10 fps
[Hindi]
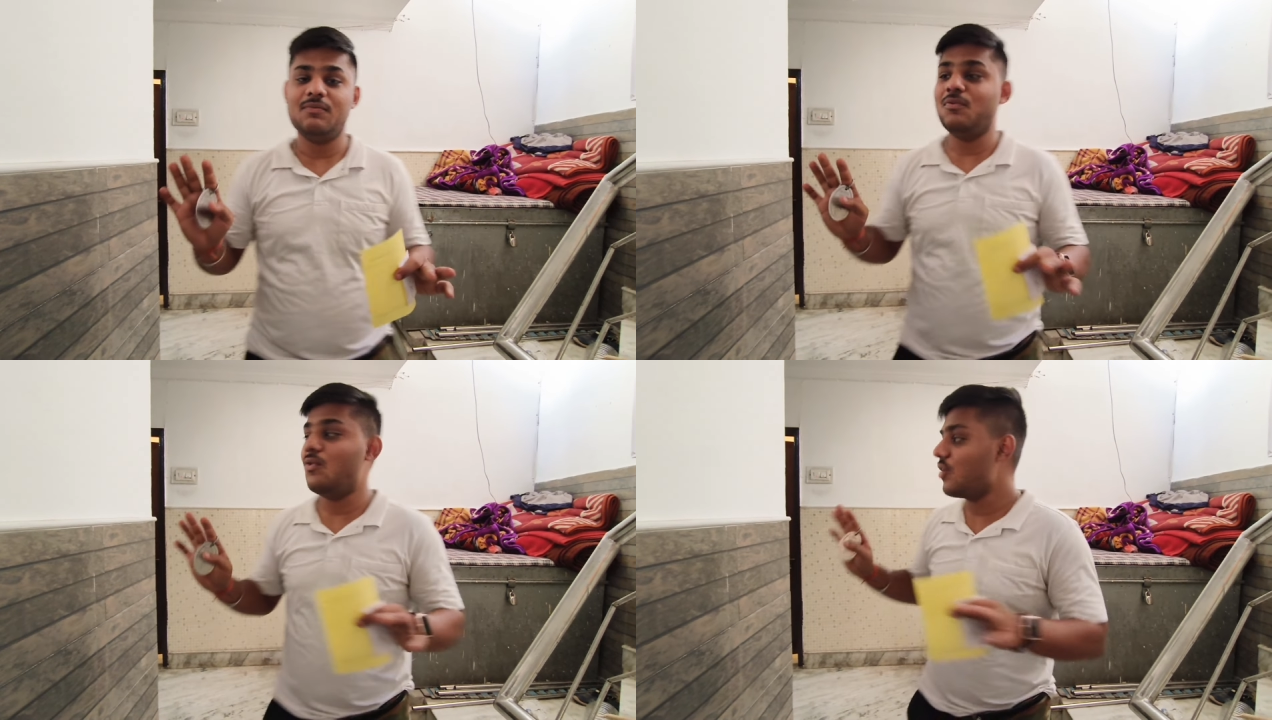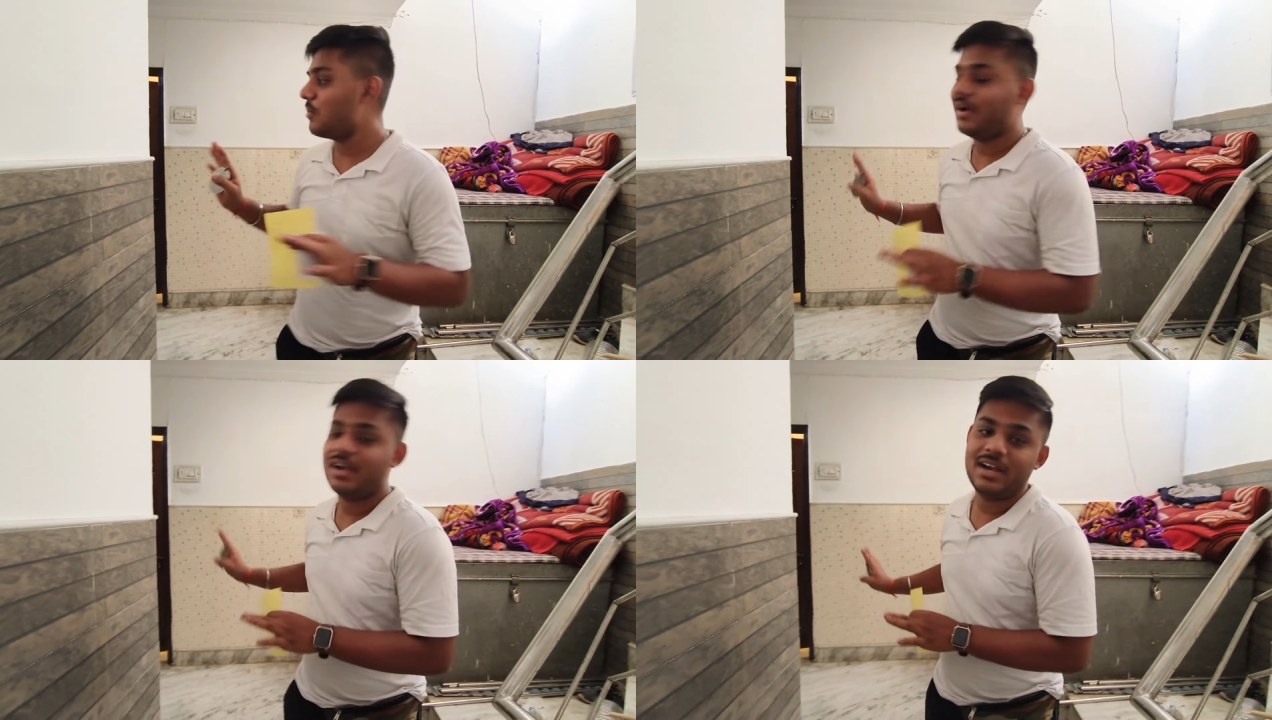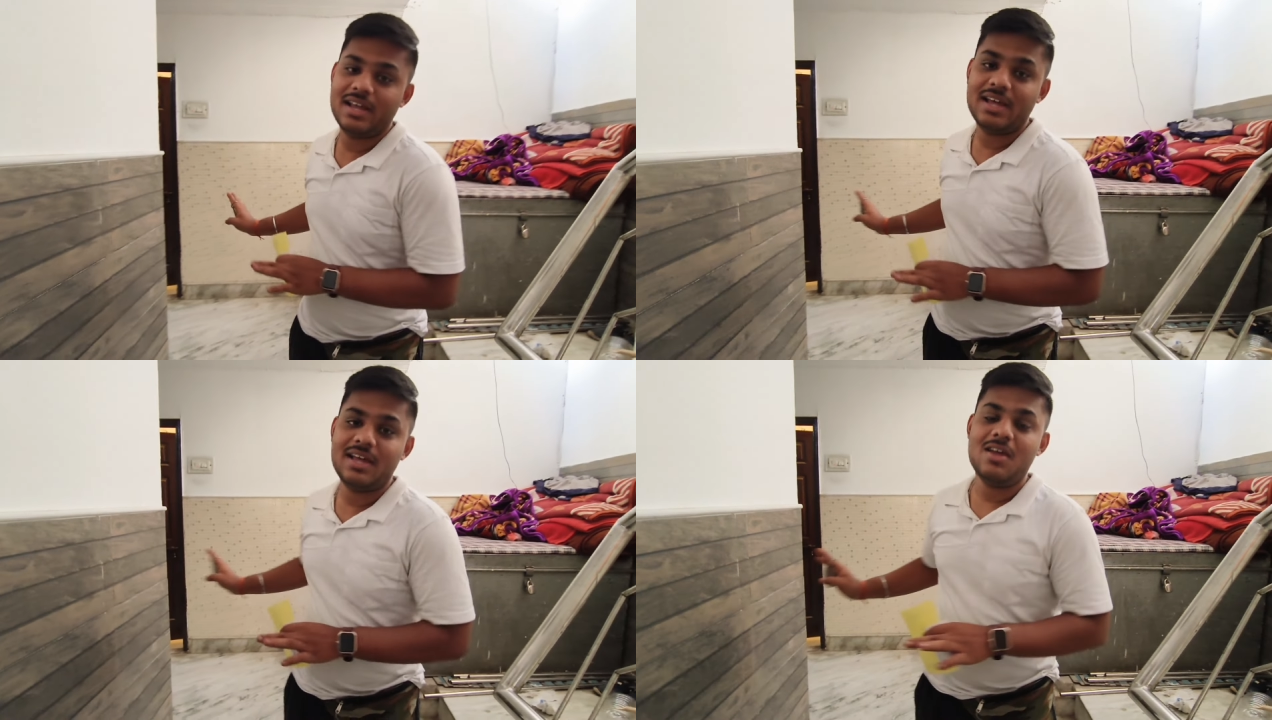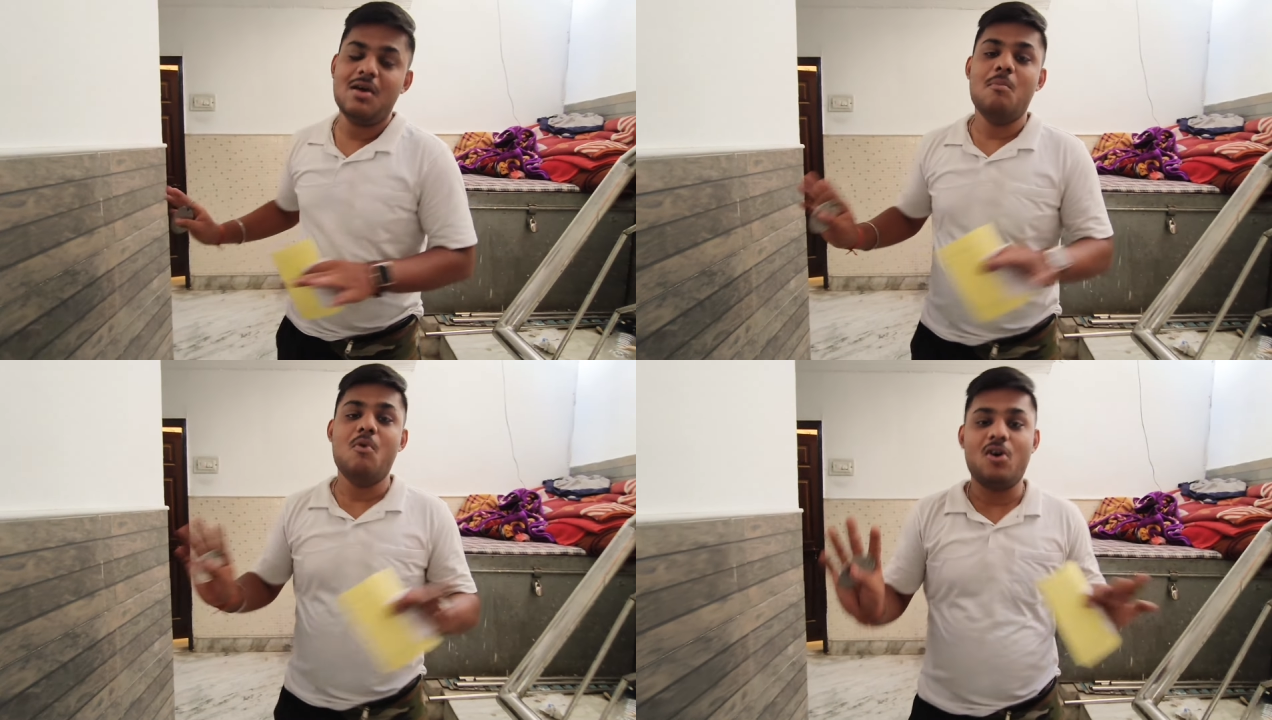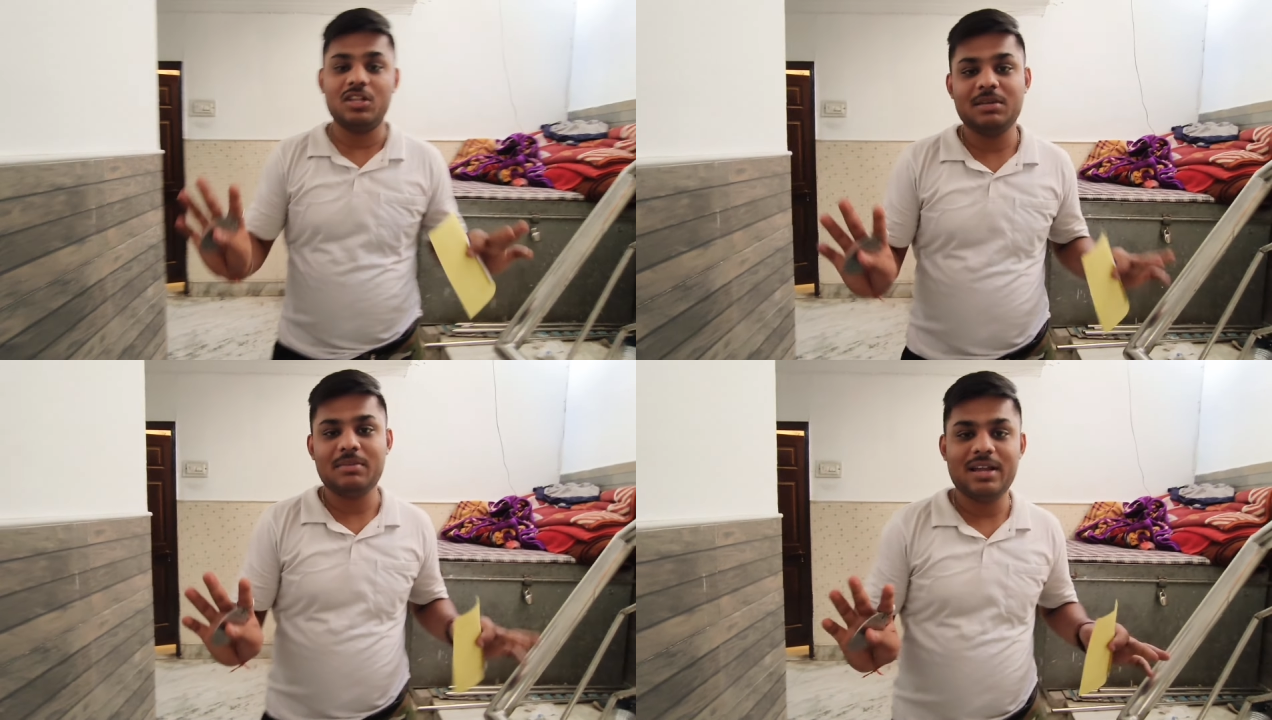फोर बेडेड है
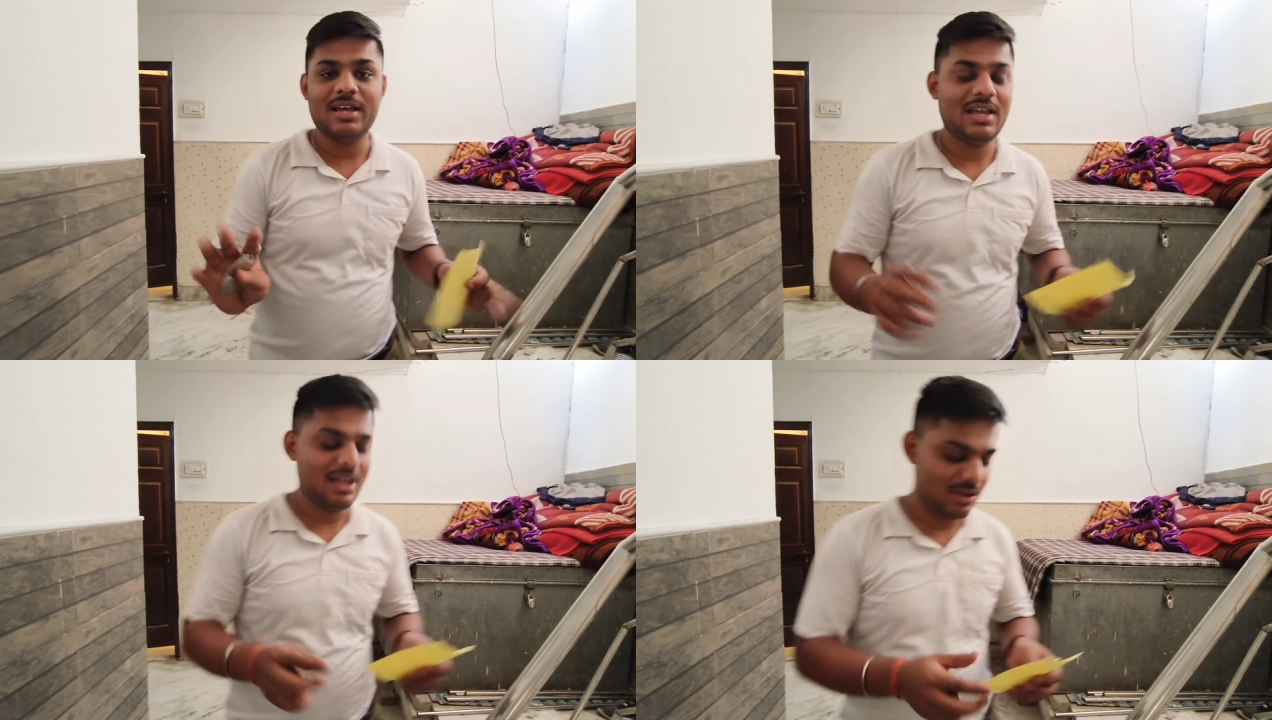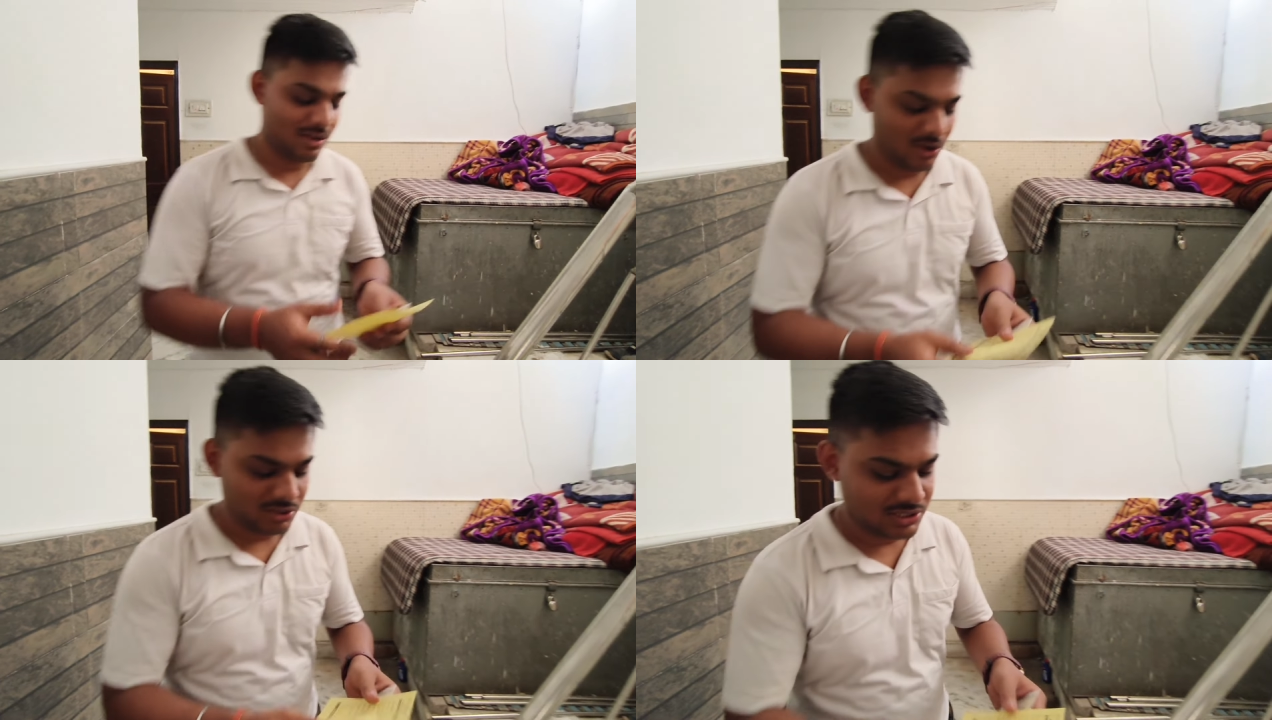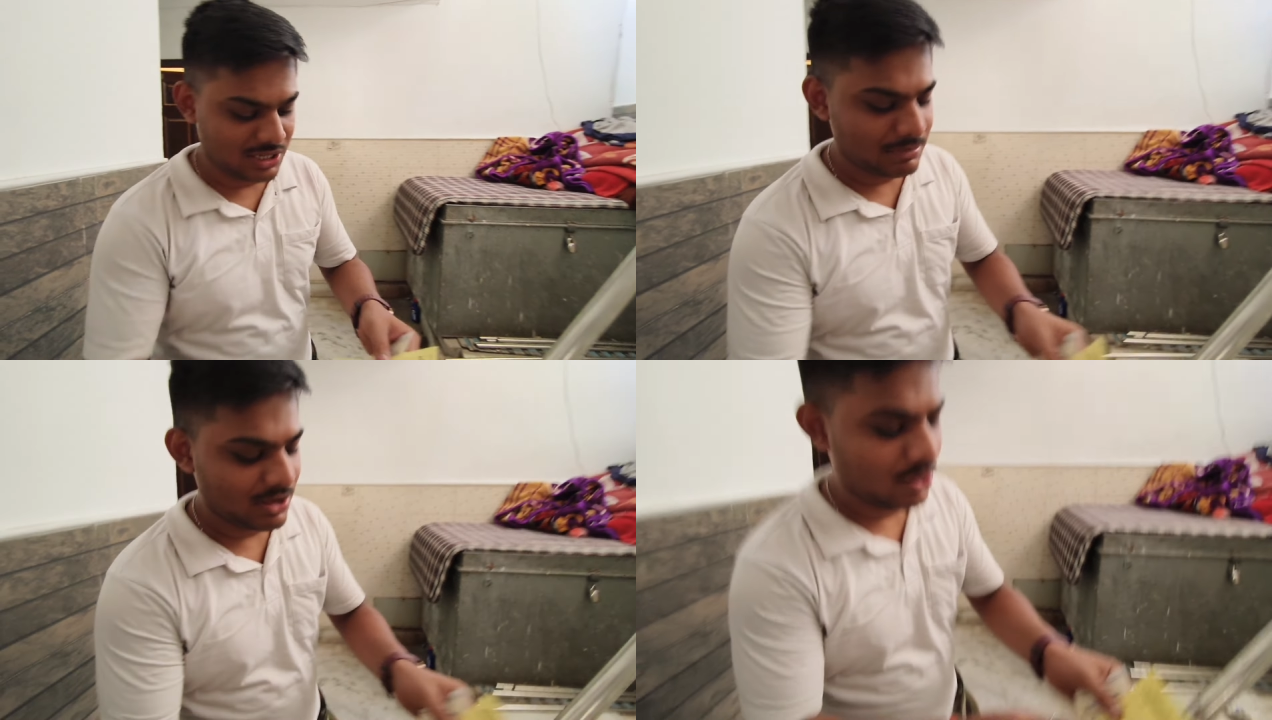बहुत ही बड़ा है और सिर्फ